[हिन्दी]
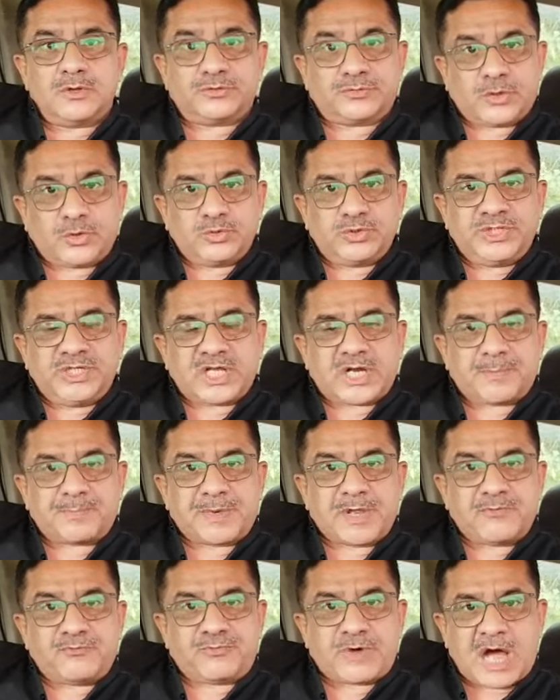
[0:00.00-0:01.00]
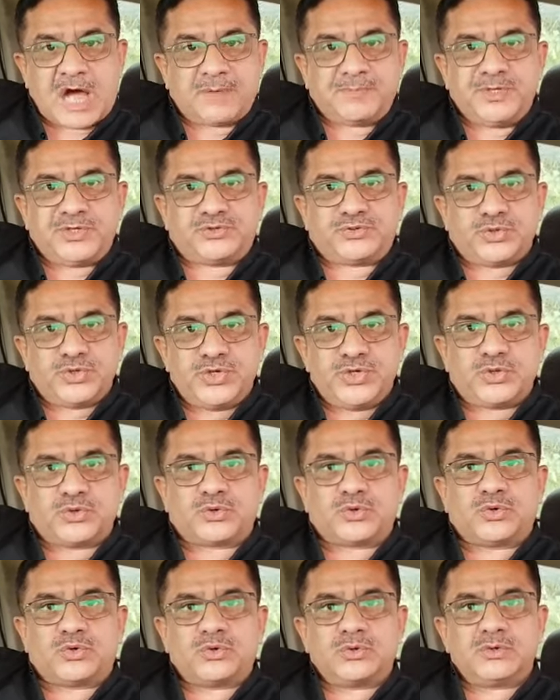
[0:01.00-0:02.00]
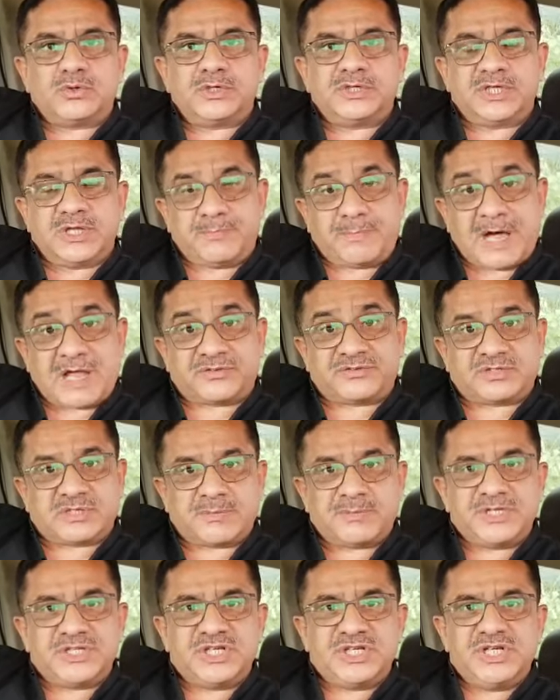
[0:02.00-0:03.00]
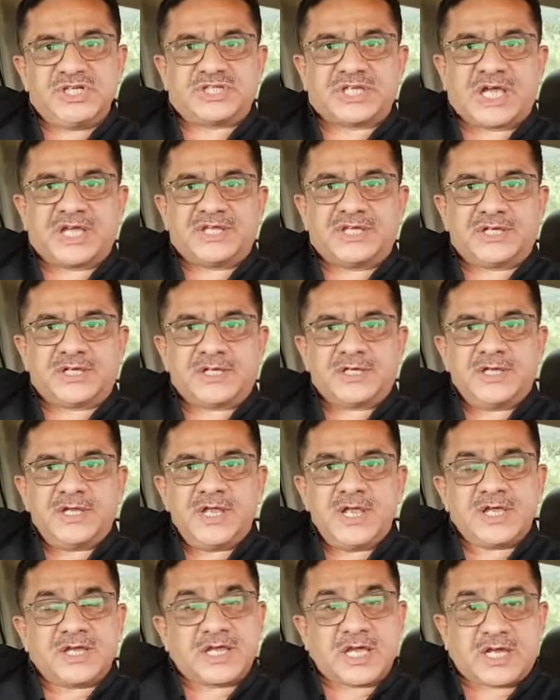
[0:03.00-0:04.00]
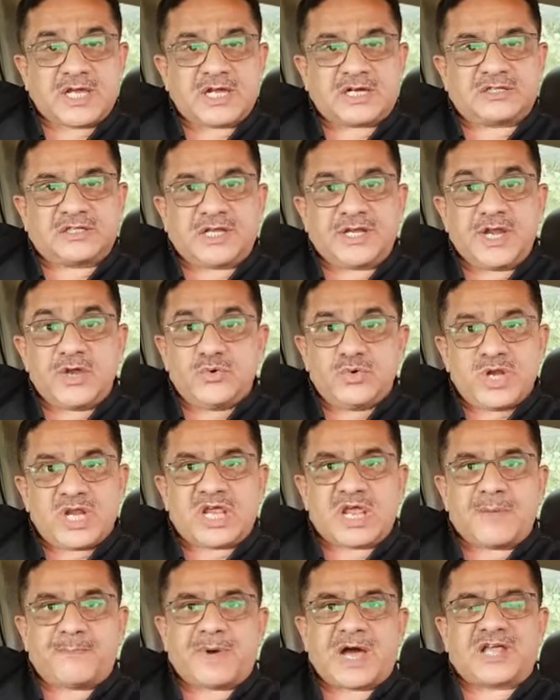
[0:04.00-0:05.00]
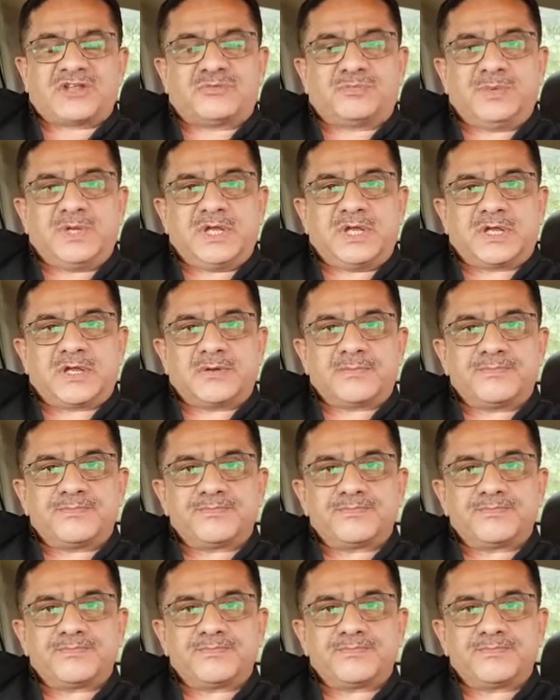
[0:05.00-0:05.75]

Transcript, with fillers: सऊदी अरब के वहाबी सुन्नियों को यह बात समझनी चाहिए कि गर्दनें उनके पास भी हैं